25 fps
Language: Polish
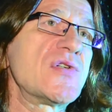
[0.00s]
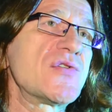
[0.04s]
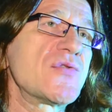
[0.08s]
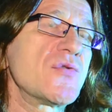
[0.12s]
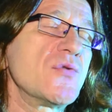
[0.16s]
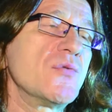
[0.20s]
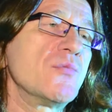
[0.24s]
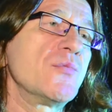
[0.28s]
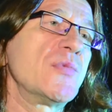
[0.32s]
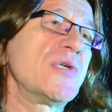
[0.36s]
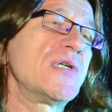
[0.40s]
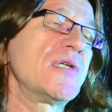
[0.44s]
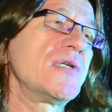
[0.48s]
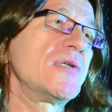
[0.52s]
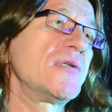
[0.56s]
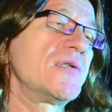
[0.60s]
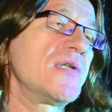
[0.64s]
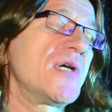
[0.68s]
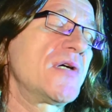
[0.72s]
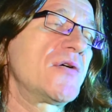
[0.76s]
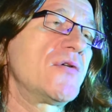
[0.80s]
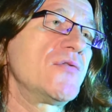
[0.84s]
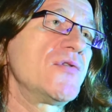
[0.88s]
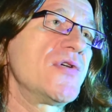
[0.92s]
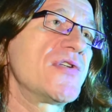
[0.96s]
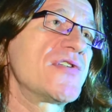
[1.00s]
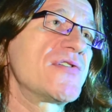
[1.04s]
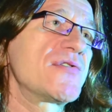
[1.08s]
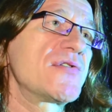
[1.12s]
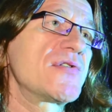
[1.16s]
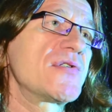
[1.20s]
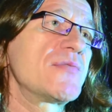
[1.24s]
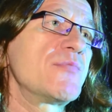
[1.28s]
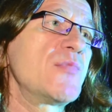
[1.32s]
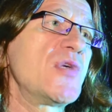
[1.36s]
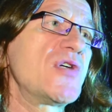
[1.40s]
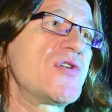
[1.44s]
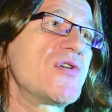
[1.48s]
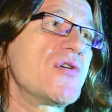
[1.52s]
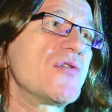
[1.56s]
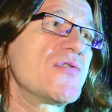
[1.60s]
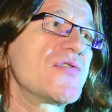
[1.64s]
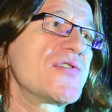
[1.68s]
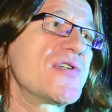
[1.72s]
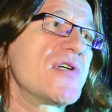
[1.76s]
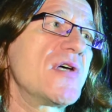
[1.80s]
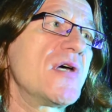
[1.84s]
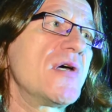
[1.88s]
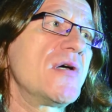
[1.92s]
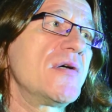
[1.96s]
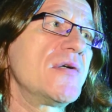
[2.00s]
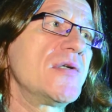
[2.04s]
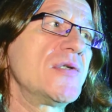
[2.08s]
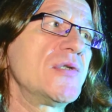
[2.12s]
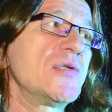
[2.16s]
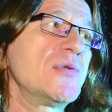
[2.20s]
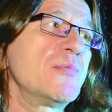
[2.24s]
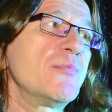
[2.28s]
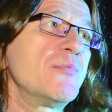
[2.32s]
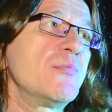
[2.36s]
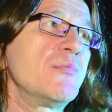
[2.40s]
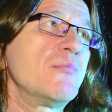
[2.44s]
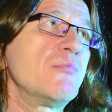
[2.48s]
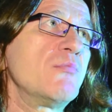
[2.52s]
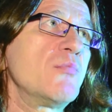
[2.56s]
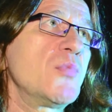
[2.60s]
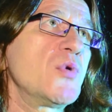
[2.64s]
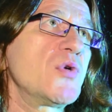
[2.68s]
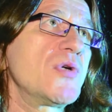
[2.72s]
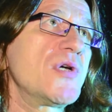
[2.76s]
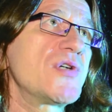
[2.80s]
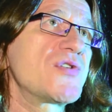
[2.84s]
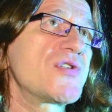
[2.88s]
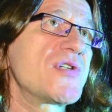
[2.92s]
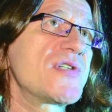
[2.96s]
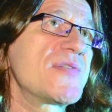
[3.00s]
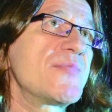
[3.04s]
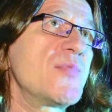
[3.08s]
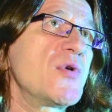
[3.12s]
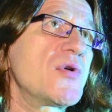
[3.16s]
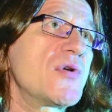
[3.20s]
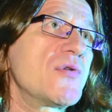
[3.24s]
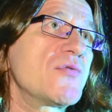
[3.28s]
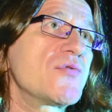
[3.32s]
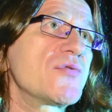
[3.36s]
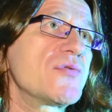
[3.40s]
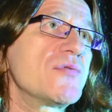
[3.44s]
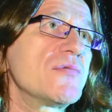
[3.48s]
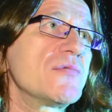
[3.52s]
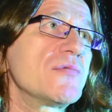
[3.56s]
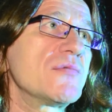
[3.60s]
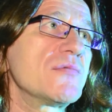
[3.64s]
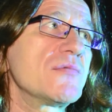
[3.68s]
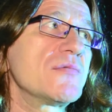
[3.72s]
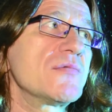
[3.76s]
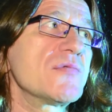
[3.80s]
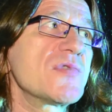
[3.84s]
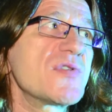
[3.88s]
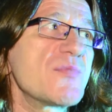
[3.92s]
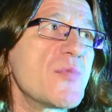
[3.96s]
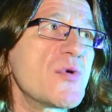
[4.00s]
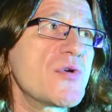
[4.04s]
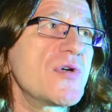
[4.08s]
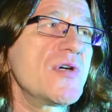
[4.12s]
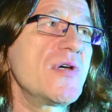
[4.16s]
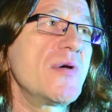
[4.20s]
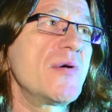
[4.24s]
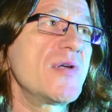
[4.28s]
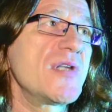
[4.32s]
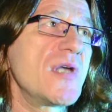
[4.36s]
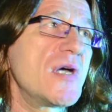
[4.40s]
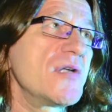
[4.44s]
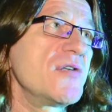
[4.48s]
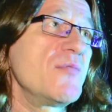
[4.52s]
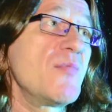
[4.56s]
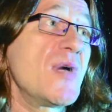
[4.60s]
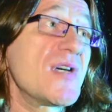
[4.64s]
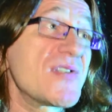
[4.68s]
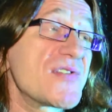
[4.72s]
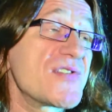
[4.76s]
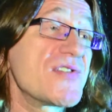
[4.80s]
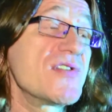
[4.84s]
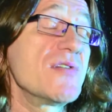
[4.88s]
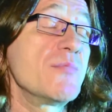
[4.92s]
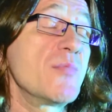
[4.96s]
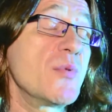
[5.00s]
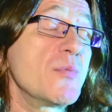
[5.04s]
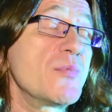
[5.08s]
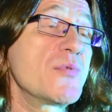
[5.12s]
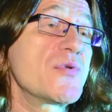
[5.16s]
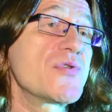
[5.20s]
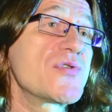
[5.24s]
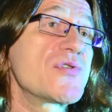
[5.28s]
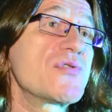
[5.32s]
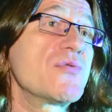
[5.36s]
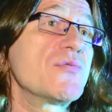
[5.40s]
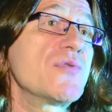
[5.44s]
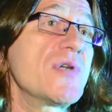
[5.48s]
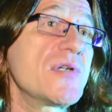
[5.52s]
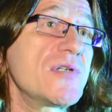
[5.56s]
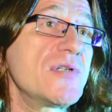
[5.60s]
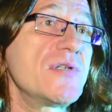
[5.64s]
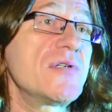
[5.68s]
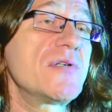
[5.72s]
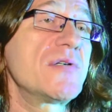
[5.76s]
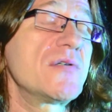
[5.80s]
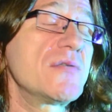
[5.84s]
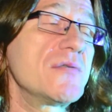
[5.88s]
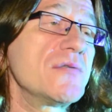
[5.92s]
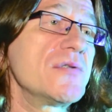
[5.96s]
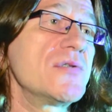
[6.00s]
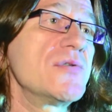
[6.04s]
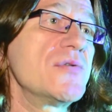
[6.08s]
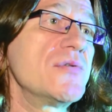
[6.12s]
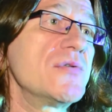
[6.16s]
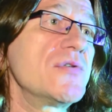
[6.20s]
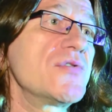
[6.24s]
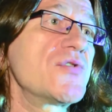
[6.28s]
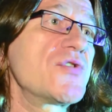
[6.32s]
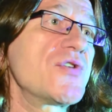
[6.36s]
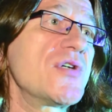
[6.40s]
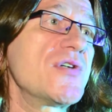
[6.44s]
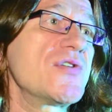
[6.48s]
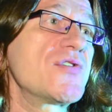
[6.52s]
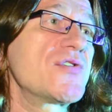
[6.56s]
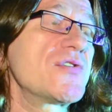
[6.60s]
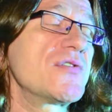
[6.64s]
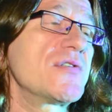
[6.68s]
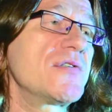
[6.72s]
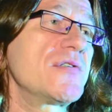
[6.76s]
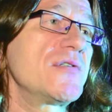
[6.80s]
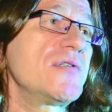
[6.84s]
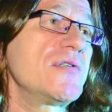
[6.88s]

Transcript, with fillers: Zoom e, na koniec miesiąca pokażę sporo, sporo animacji po prostu takich e, lżejszych